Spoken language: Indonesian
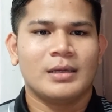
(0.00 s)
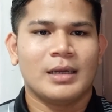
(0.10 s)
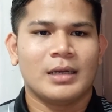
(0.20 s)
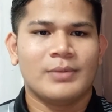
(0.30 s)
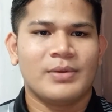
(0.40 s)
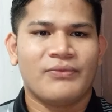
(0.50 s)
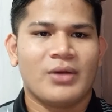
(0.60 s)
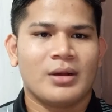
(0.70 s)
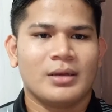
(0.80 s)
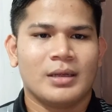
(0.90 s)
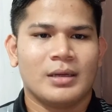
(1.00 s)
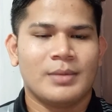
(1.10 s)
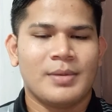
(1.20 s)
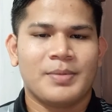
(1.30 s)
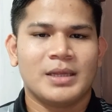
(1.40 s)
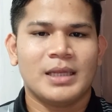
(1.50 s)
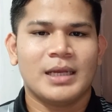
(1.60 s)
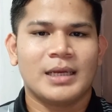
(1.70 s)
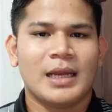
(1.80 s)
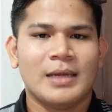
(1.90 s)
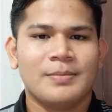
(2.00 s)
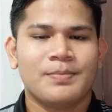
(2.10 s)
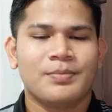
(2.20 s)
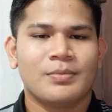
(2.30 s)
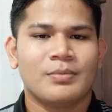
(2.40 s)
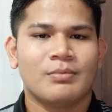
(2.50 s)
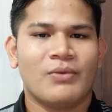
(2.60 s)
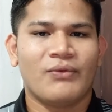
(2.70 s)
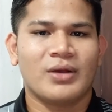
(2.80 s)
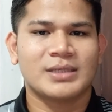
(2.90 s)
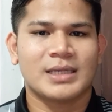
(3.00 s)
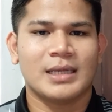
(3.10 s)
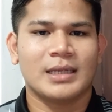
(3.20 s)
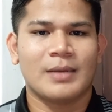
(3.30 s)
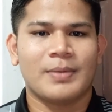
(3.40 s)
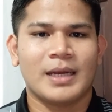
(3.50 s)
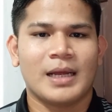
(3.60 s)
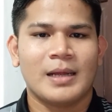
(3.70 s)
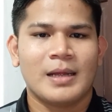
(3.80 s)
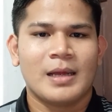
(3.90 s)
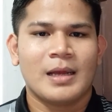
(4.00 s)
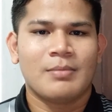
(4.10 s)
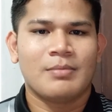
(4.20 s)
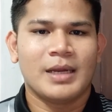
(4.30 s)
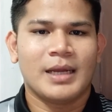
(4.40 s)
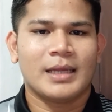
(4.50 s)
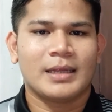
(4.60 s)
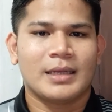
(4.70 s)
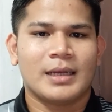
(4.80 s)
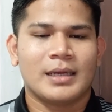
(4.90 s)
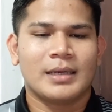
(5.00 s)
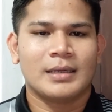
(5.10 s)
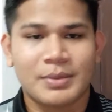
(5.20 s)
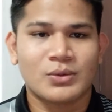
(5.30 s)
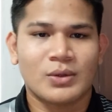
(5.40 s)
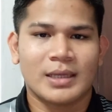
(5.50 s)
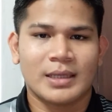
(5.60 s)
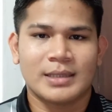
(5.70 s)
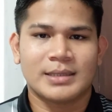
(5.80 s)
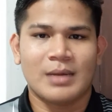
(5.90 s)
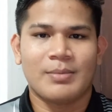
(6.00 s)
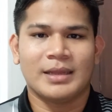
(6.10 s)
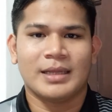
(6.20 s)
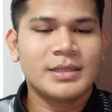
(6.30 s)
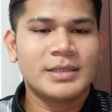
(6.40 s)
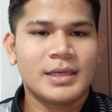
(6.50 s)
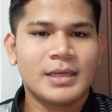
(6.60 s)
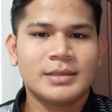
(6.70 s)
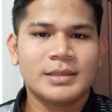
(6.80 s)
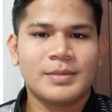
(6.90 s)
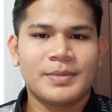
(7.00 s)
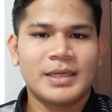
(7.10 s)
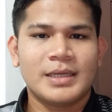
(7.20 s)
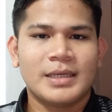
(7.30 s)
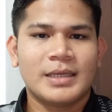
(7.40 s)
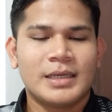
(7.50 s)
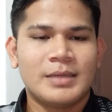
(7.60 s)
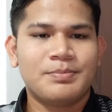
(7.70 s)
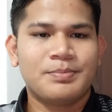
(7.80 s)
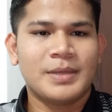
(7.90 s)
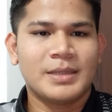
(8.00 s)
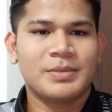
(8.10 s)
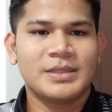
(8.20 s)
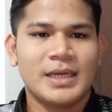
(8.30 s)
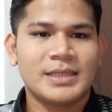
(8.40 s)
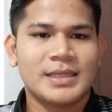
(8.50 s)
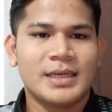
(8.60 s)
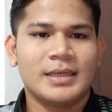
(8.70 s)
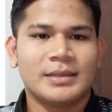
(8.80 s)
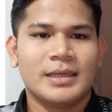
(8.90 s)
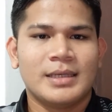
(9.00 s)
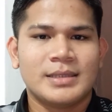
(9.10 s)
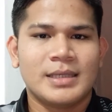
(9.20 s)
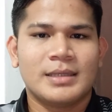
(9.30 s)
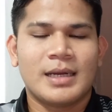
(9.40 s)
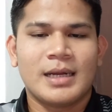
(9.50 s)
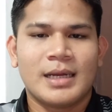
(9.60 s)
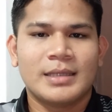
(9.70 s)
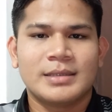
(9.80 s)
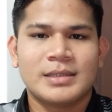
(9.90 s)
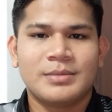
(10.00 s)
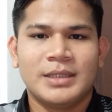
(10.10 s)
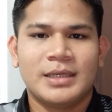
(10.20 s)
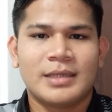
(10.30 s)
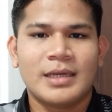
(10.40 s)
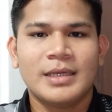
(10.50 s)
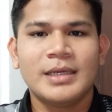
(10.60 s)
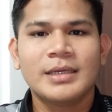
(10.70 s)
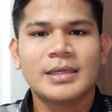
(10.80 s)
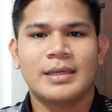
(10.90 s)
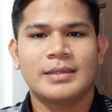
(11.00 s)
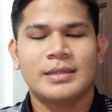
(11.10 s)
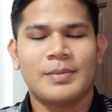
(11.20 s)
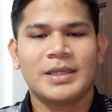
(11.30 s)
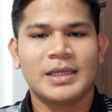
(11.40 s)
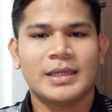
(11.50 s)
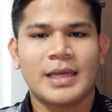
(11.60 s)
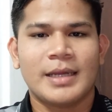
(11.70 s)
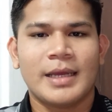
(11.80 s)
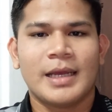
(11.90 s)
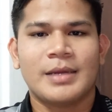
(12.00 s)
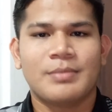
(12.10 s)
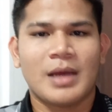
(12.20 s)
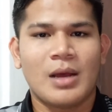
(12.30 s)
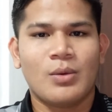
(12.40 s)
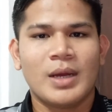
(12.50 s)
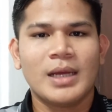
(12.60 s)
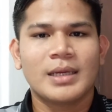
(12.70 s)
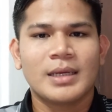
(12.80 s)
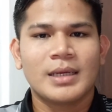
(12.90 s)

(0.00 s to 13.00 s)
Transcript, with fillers: yang lebih yang lebih penting adalah memfokuskan kepada meningkatkan pasukan keselamatan. Berdasarkan kepada empat penjelasan yang telah saya terangkan sebentar tadi, dapat kita andaikan bahwa